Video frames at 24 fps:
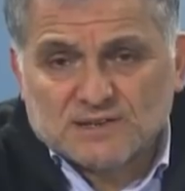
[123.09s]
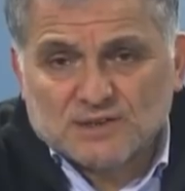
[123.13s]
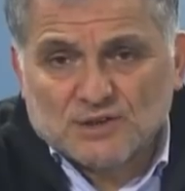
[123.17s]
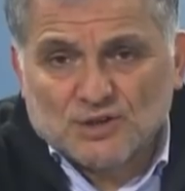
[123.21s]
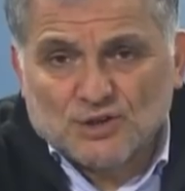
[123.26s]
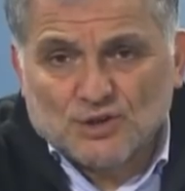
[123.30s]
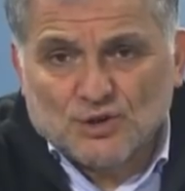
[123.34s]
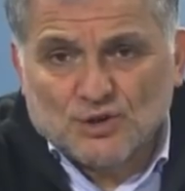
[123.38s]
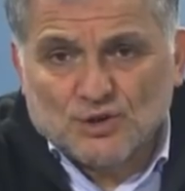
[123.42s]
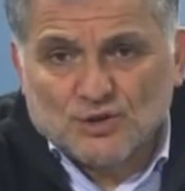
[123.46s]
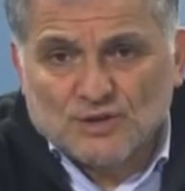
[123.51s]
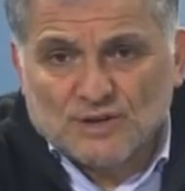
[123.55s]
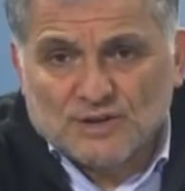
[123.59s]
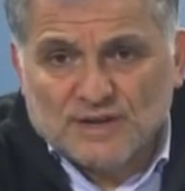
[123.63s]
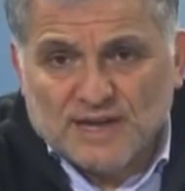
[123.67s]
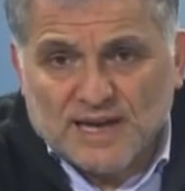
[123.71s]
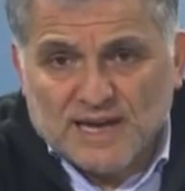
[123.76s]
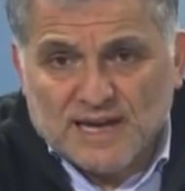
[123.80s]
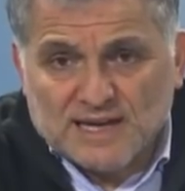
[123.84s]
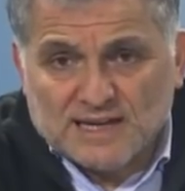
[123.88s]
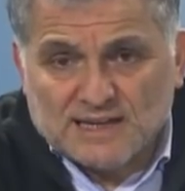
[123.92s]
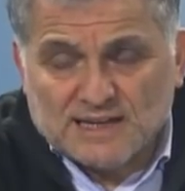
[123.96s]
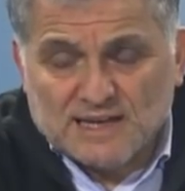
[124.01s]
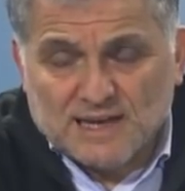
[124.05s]
da onlara
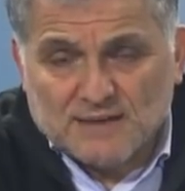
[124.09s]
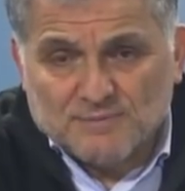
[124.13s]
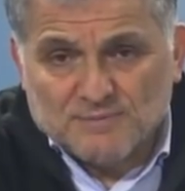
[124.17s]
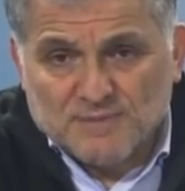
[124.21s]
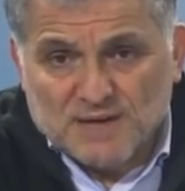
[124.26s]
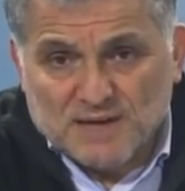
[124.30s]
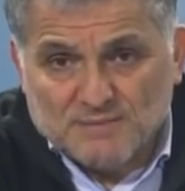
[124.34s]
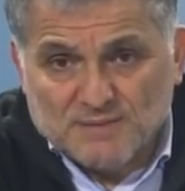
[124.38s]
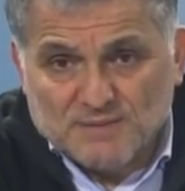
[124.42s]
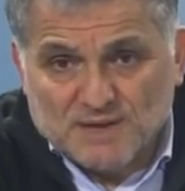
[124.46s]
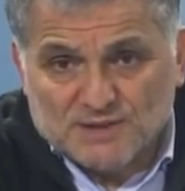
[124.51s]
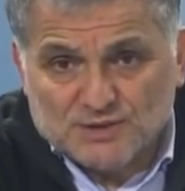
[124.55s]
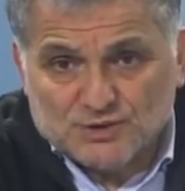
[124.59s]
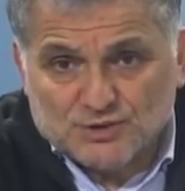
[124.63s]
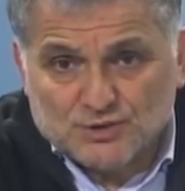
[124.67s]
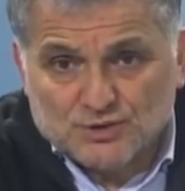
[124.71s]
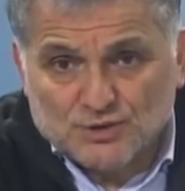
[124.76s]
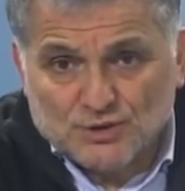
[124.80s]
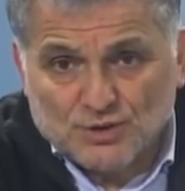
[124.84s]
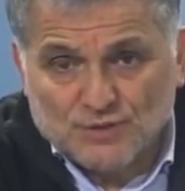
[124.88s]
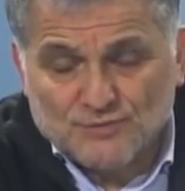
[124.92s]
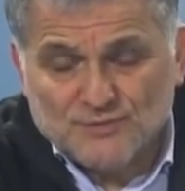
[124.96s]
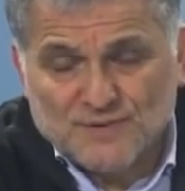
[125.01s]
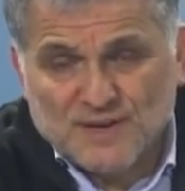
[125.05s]
eklenmeye
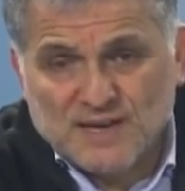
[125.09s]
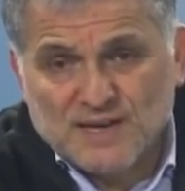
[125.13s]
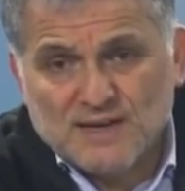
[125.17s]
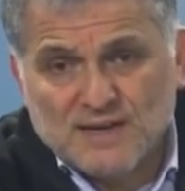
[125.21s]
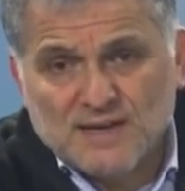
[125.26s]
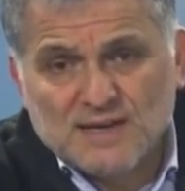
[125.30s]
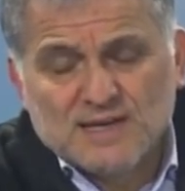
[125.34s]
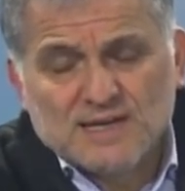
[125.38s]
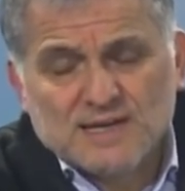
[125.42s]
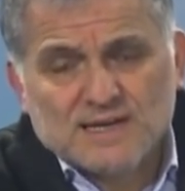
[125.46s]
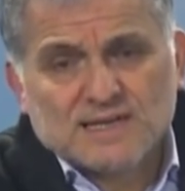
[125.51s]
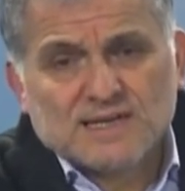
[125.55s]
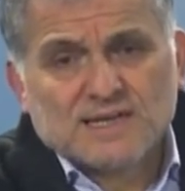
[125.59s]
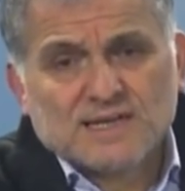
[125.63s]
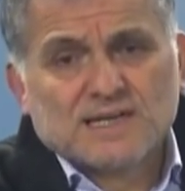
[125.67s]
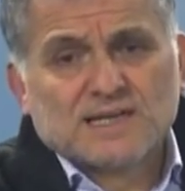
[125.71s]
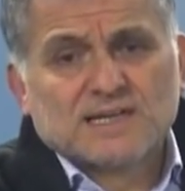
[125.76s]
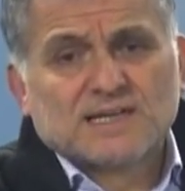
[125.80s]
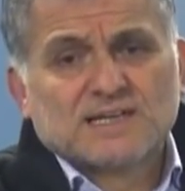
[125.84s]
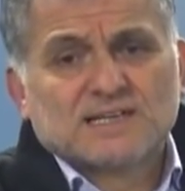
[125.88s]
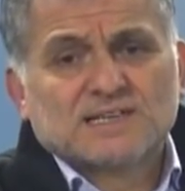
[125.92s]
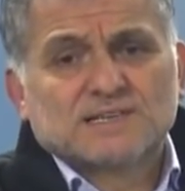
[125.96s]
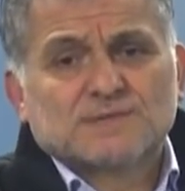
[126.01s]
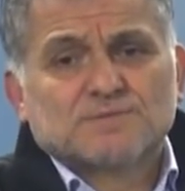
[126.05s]
başlıyor ve
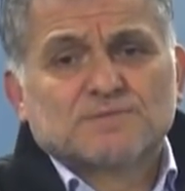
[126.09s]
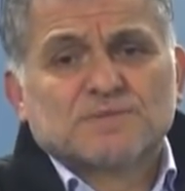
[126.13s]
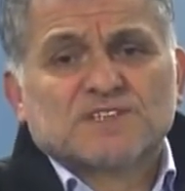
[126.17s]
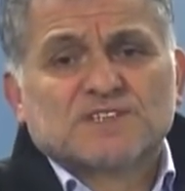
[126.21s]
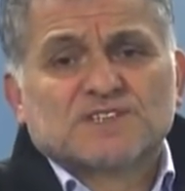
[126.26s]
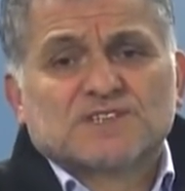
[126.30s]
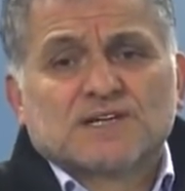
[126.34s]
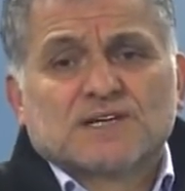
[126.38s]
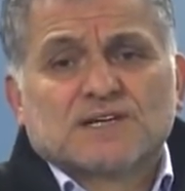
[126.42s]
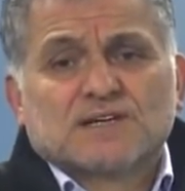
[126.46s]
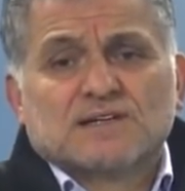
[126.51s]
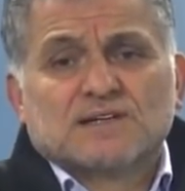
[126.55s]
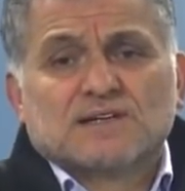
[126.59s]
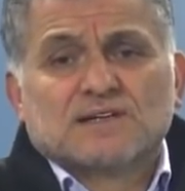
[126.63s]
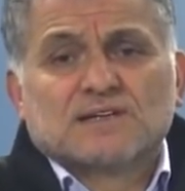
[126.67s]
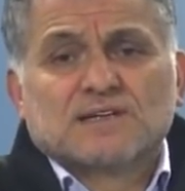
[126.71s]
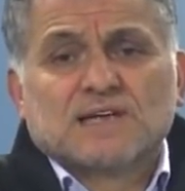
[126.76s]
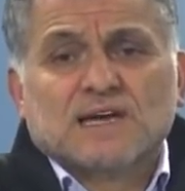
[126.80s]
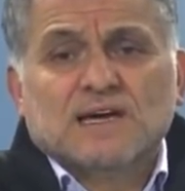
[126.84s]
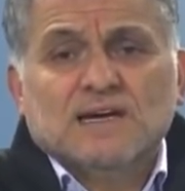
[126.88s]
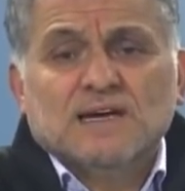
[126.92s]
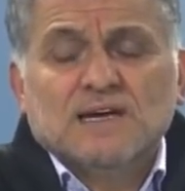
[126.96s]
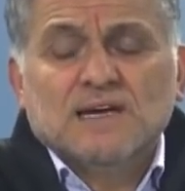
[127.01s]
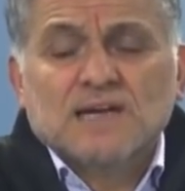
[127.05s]
ilginç bir
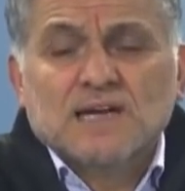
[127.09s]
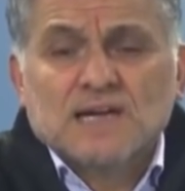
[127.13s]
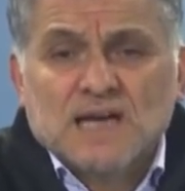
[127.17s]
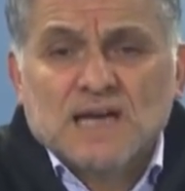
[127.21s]
şekilde